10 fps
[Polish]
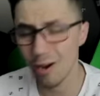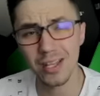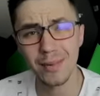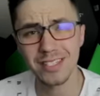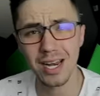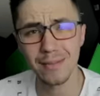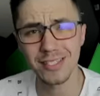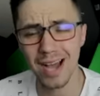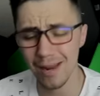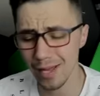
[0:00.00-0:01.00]
kolejny mecz gramy z
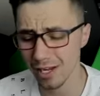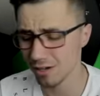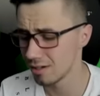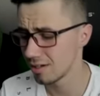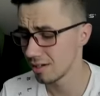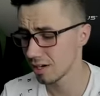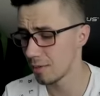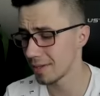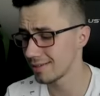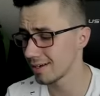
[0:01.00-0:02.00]
Halmelo.
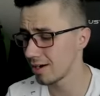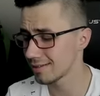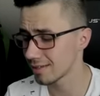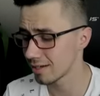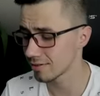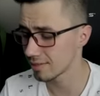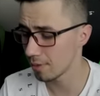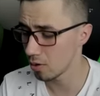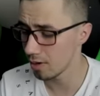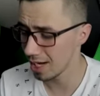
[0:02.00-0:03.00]
Kompletnie nie kojarzę tego
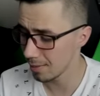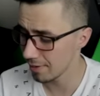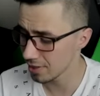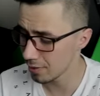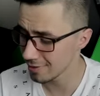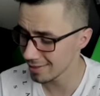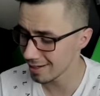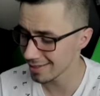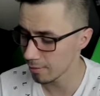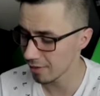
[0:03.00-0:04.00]
zespołu, ale ma w tym momencie
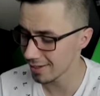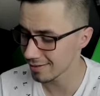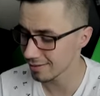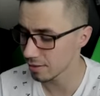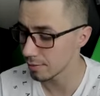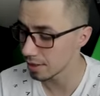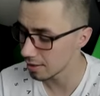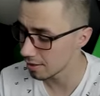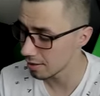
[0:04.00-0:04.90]
tyle samo gwiazdek co my.